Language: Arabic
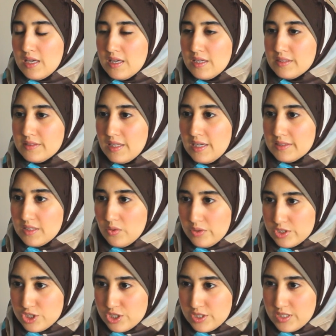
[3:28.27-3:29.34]

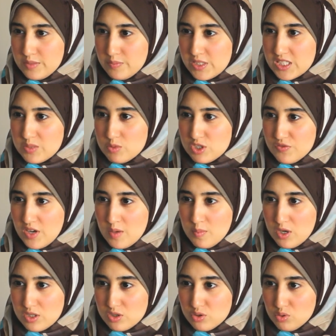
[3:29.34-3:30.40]
23 آه، بس مش
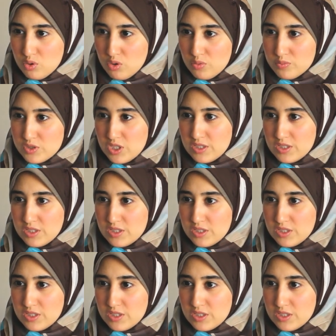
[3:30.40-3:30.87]
فاهمه قصدهم